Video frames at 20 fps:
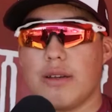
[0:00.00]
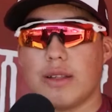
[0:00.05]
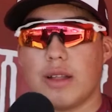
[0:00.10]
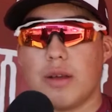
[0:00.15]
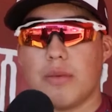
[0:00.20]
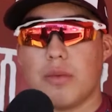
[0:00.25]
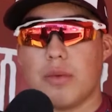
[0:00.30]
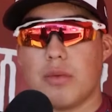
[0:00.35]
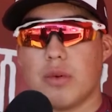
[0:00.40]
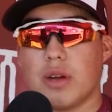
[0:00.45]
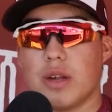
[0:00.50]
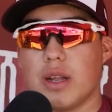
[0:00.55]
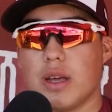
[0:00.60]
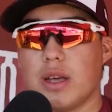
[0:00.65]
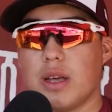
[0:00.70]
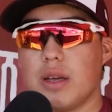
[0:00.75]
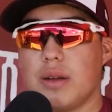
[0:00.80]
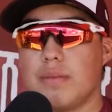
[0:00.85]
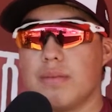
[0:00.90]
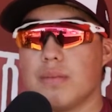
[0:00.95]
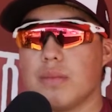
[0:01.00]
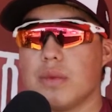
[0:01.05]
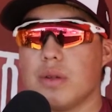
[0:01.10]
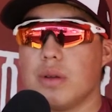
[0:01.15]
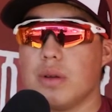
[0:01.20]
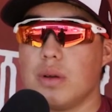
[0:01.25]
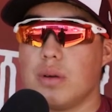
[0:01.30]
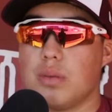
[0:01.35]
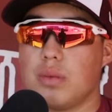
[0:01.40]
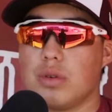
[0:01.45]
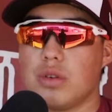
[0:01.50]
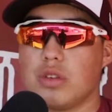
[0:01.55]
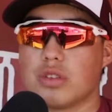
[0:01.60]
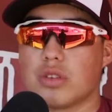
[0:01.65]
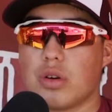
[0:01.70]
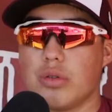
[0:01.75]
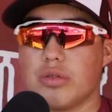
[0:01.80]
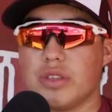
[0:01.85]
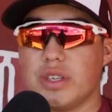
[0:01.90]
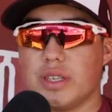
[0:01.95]
verdad, primero que nada, pues los
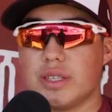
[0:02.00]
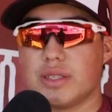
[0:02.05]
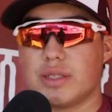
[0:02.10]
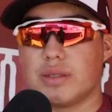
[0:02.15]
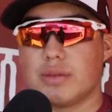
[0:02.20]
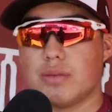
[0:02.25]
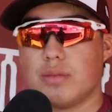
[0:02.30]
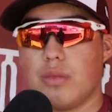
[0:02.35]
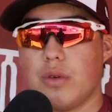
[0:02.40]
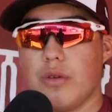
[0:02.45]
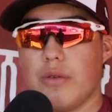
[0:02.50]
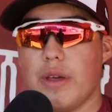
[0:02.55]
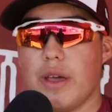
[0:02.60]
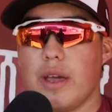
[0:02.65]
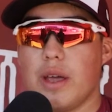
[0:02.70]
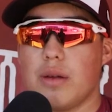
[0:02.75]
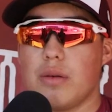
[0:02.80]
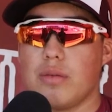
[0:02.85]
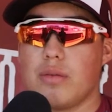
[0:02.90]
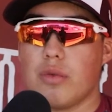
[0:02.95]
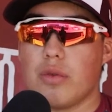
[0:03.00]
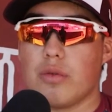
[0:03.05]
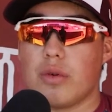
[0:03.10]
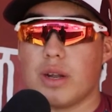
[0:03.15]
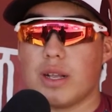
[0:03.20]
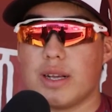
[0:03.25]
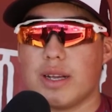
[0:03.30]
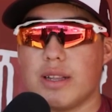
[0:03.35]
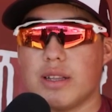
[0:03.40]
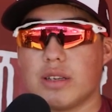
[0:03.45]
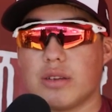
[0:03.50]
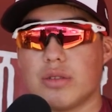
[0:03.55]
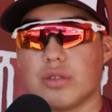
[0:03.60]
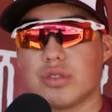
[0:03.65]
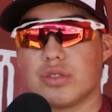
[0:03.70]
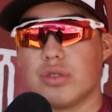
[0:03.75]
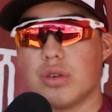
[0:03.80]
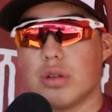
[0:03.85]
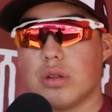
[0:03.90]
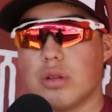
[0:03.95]
coaches muy bien, muy buena gente con
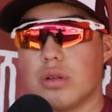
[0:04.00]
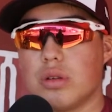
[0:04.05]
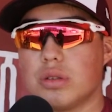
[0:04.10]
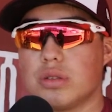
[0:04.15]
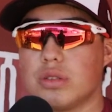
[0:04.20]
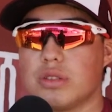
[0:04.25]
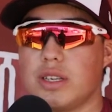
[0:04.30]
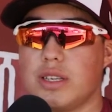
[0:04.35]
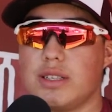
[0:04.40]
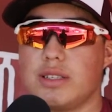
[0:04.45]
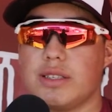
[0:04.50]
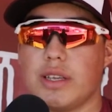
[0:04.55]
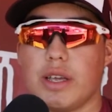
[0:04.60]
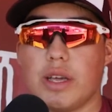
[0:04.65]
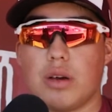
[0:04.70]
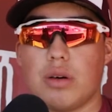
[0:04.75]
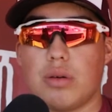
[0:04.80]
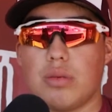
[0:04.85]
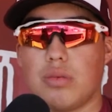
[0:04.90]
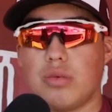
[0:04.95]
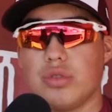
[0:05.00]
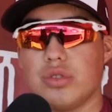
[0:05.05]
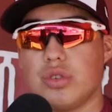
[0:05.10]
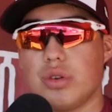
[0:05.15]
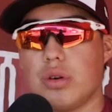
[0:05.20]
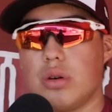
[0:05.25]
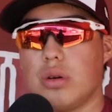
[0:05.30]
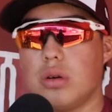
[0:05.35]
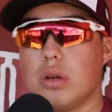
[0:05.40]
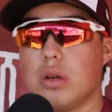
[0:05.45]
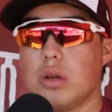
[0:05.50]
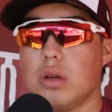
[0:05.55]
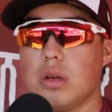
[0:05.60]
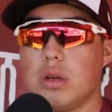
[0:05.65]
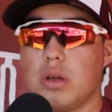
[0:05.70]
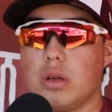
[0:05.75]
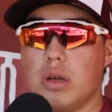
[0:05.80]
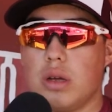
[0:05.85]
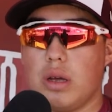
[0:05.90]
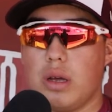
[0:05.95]
nosotros, nos han enseñado mucho.
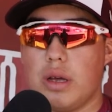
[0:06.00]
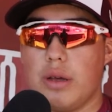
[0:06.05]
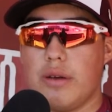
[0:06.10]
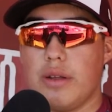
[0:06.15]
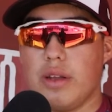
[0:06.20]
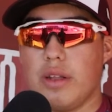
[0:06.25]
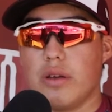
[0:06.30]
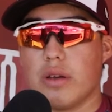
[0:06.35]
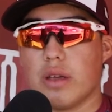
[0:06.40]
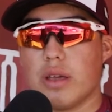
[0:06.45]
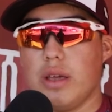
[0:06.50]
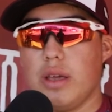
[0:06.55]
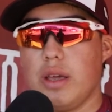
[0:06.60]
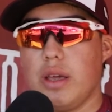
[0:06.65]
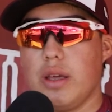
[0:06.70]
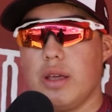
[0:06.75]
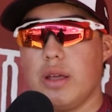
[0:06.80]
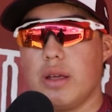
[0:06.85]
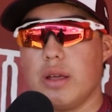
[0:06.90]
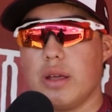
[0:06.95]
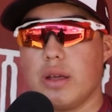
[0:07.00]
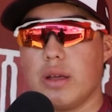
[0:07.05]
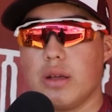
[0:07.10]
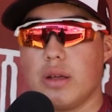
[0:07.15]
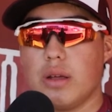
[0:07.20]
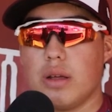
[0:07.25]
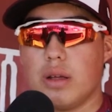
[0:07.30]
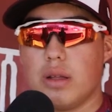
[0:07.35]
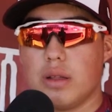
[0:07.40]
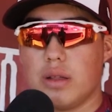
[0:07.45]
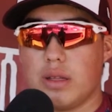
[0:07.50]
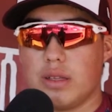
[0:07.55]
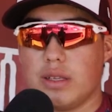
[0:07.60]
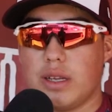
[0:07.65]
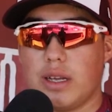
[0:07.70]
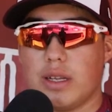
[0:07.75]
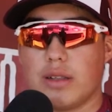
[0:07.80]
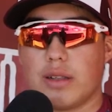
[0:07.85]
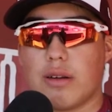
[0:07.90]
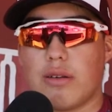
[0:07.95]
He venido aquí
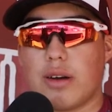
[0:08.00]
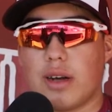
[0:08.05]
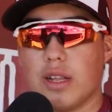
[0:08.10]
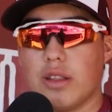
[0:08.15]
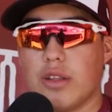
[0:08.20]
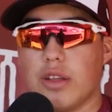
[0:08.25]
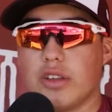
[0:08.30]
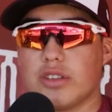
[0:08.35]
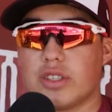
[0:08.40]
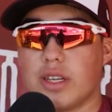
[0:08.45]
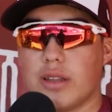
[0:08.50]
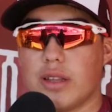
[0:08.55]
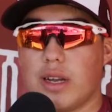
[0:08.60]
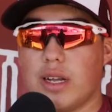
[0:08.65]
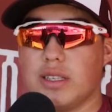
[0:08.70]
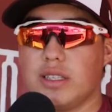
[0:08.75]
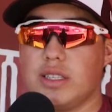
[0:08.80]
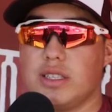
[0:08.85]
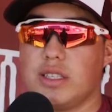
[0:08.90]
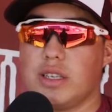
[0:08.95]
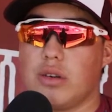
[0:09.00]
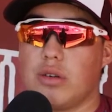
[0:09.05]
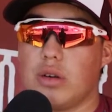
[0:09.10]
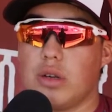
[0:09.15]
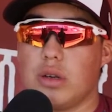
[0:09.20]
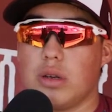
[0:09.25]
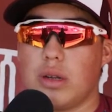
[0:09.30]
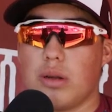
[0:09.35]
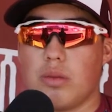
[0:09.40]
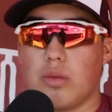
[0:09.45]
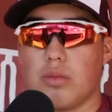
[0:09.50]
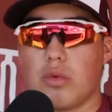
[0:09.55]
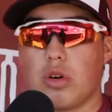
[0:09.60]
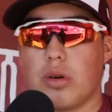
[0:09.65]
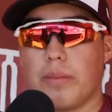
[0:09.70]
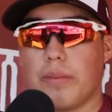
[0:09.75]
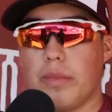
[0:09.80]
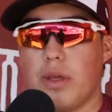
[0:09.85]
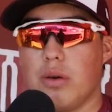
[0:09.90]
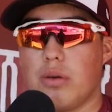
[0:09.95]
desde trabajando años atrás y sigo en el mismo
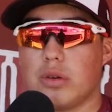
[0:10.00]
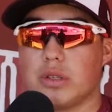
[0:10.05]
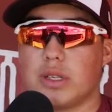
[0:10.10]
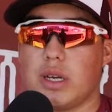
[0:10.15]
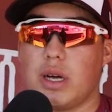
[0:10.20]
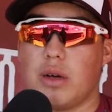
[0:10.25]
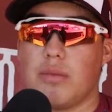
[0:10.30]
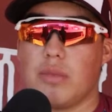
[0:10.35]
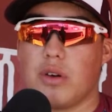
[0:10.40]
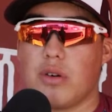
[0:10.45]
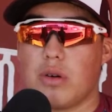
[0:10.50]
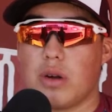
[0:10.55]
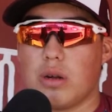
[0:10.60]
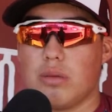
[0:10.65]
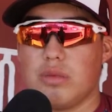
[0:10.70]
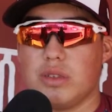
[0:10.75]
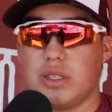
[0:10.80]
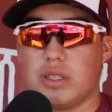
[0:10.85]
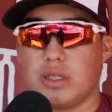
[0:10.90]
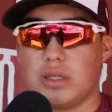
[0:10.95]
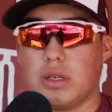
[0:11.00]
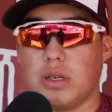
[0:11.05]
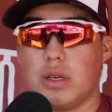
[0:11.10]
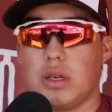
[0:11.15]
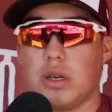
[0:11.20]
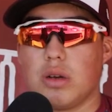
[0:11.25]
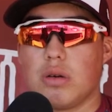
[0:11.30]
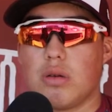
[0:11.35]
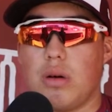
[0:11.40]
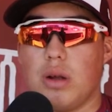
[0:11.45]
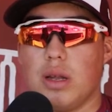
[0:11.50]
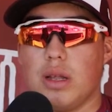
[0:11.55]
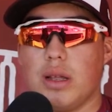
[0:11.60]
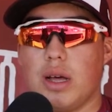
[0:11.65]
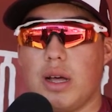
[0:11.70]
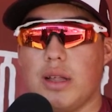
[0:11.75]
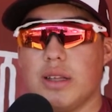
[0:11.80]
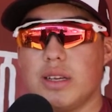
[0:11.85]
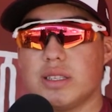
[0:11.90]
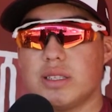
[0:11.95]
objetivo, o sea, mejorar mis
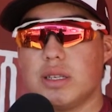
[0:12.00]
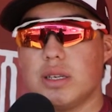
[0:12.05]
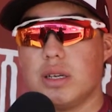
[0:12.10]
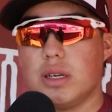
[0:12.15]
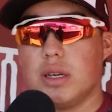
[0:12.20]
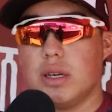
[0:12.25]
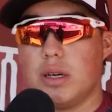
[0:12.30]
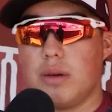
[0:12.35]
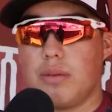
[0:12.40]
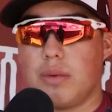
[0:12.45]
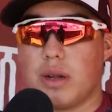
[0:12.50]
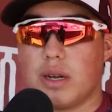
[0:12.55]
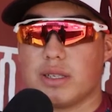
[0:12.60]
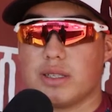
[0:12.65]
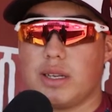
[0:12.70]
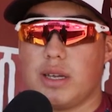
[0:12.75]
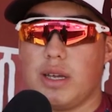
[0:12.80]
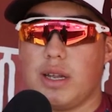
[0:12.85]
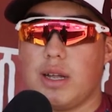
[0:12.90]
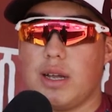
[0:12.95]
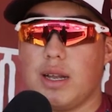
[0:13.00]
cualidades para seguir